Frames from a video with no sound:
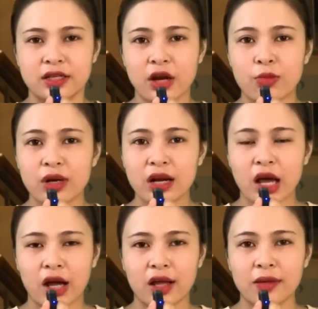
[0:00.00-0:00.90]
Trong cái
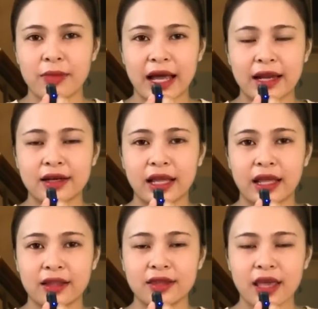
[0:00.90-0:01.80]
lần mà anh
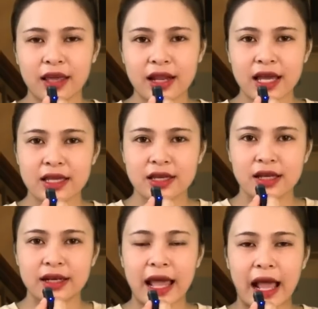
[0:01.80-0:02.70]
này ảnh về đây
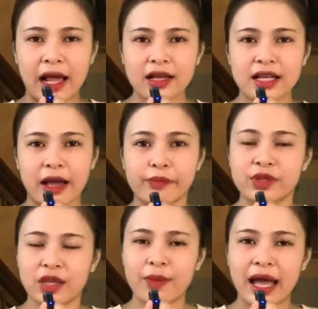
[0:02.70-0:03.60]
đã gặp
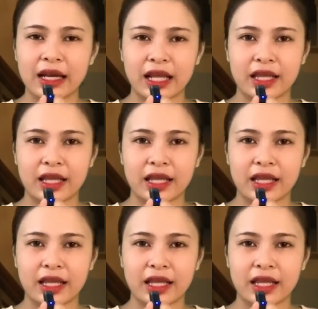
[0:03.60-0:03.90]
chị ba